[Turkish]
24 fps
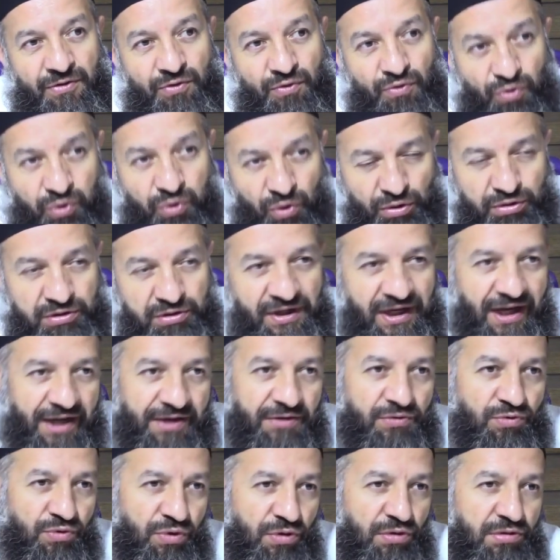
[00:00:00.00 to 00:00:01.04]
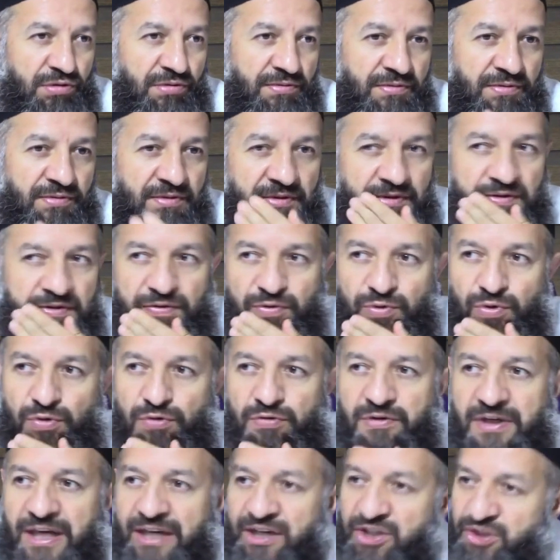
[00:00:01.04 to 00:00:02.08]
Kul yani kul,
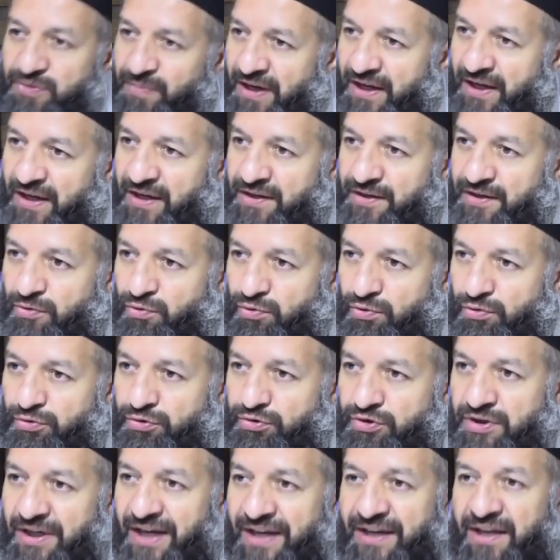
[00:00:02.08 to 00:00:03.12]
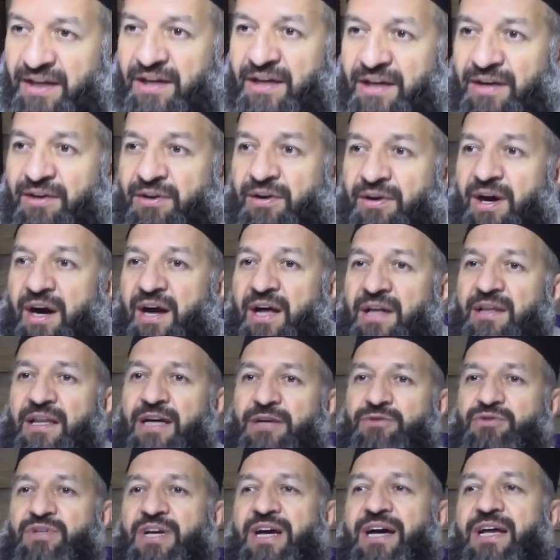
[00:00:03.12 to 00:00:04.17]
kul geniş manada kuldur. Yani
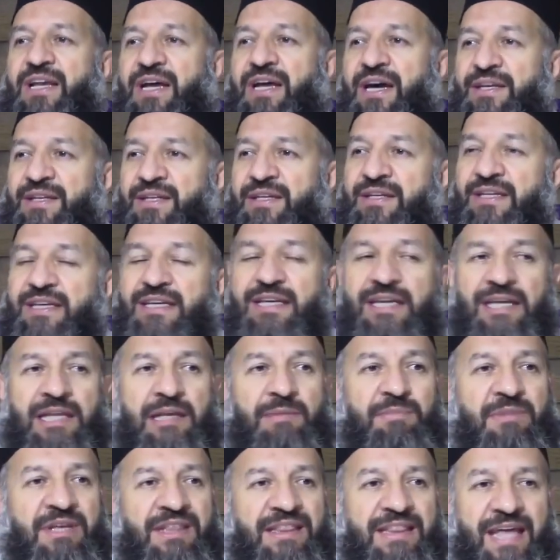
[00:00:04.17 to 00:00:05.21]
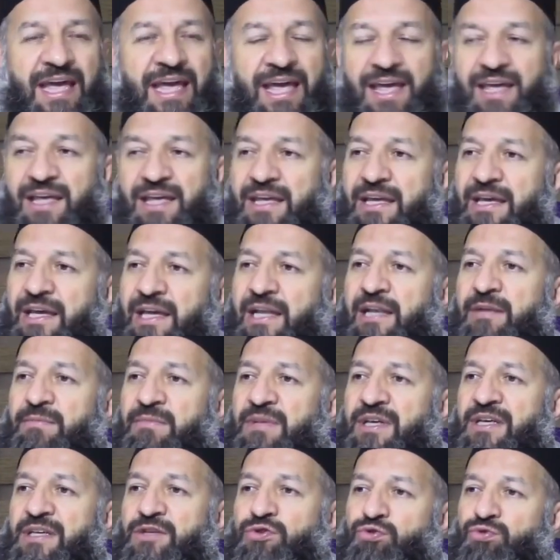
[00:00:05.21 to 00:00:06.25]
Allahu Teala'nın ilminde
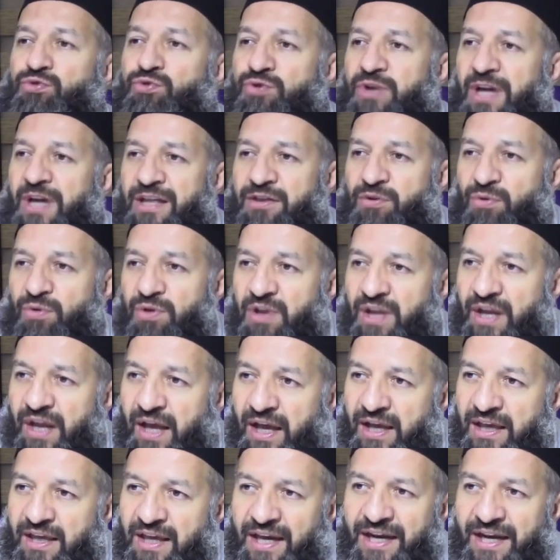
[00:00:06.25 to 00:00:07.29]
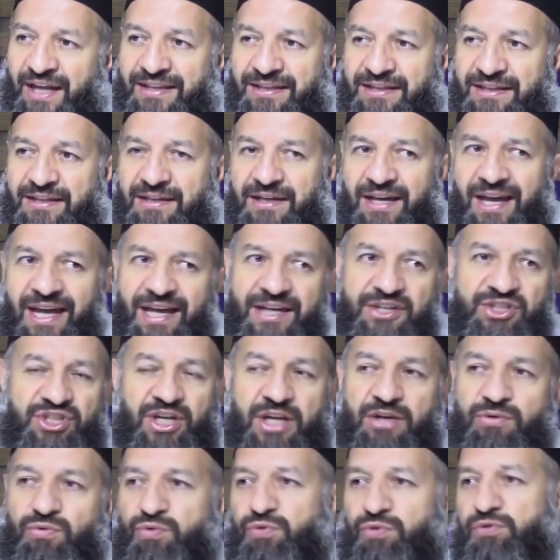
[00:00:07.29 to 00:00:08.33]
ilmi suret olarak yarattığı her
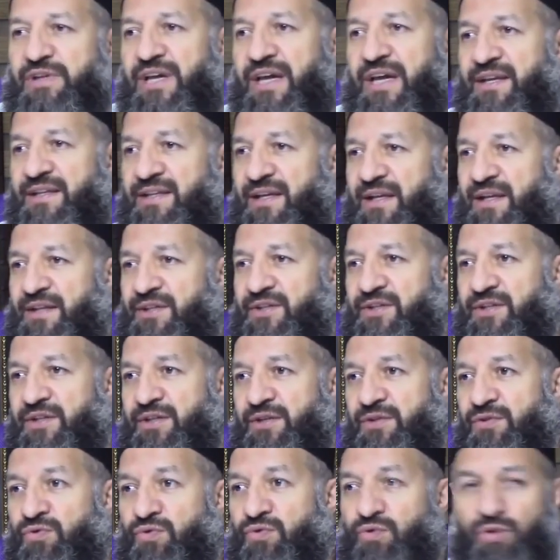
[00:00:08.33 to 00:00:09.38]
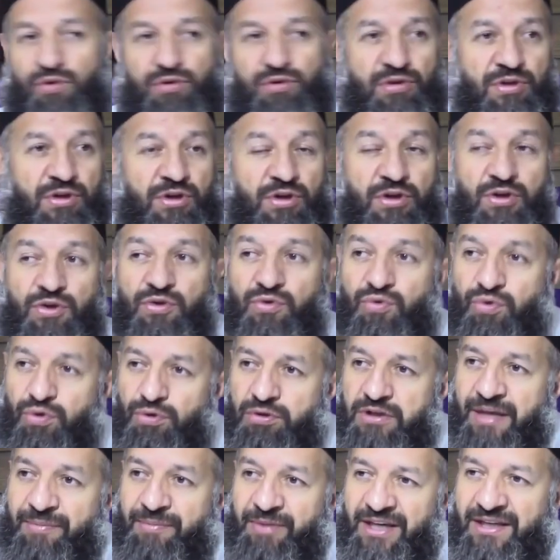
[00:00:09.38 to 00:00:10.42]
şey kul diye nitelenir. Kul.
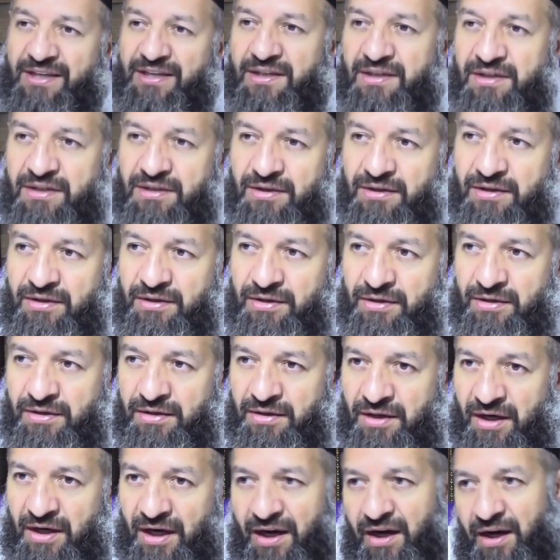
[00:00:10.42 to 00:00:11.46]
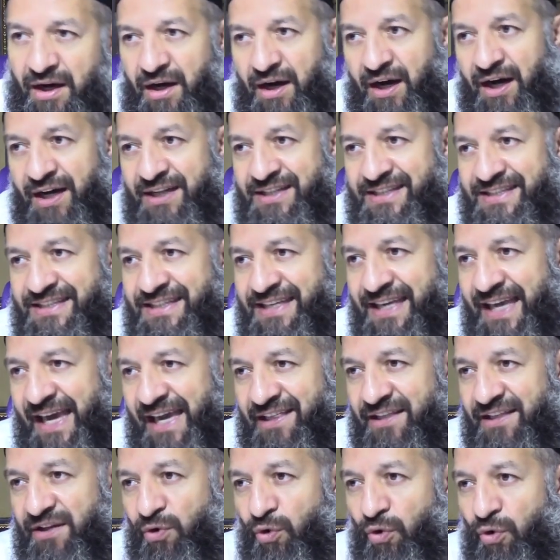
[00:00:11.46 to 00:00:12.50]
Kul demek
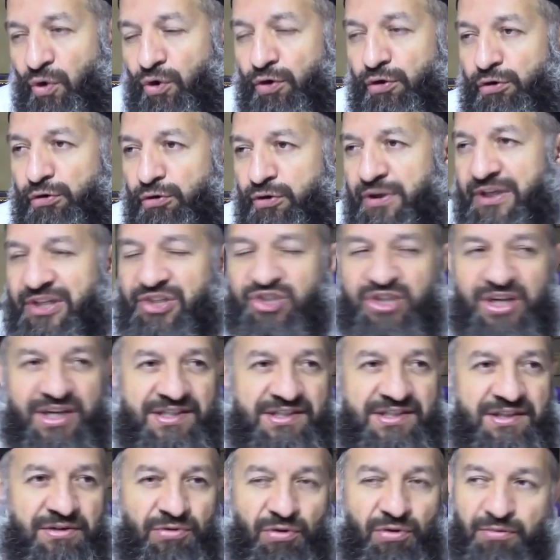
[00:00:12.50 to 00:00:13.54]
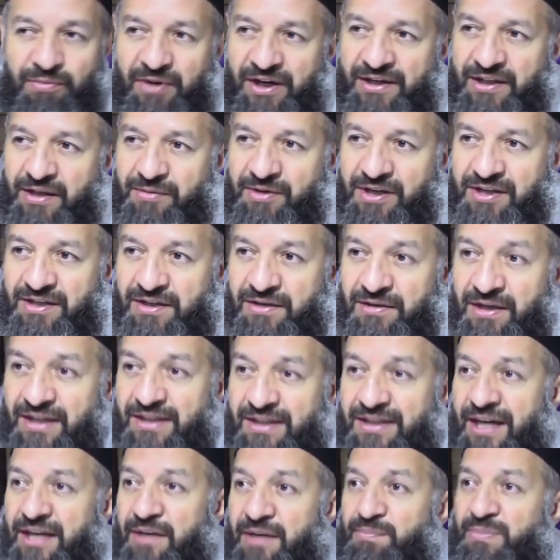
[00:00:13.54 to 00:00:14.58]
acziyet, horluk içerisinde olmak demektir.
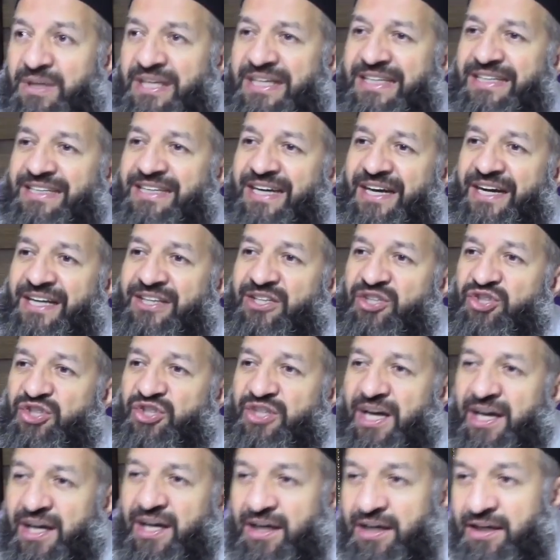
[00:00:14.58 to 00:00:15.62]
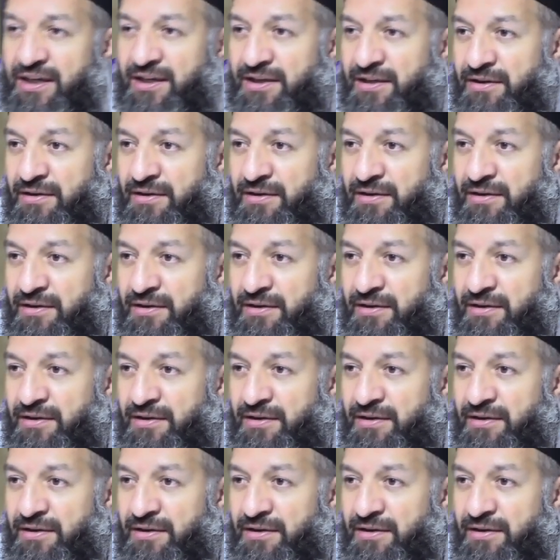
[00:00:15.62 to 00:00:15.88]
Yani bir yaratıcıya